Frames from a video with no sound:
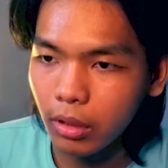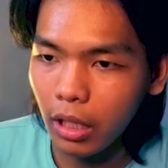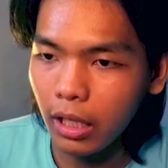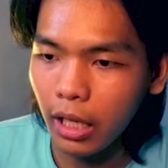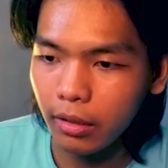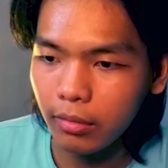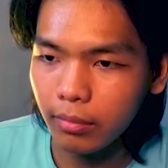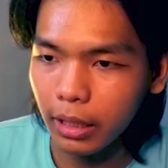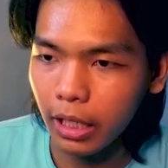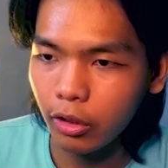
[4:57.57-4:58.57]
Hmm, kita lihat,
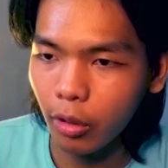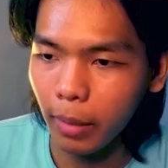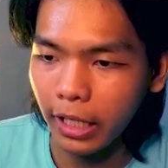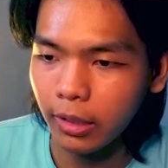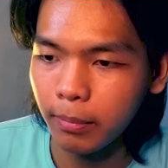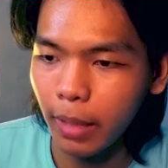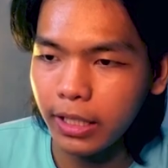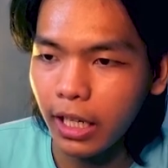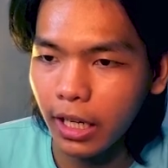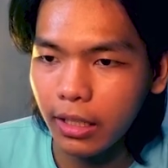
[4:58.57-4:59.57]
mereka drop item
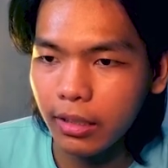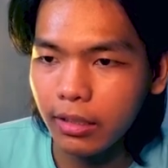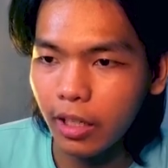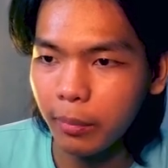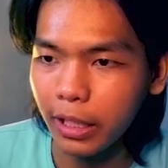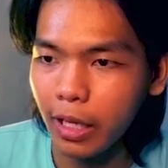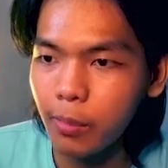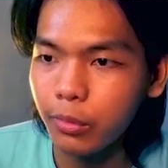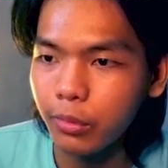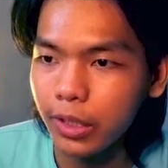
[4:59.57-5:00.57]
banyak nggak? Kalau
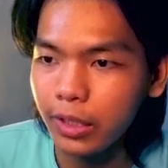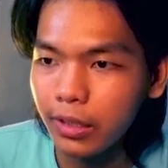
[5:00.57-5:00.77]
mereka bunuh nih.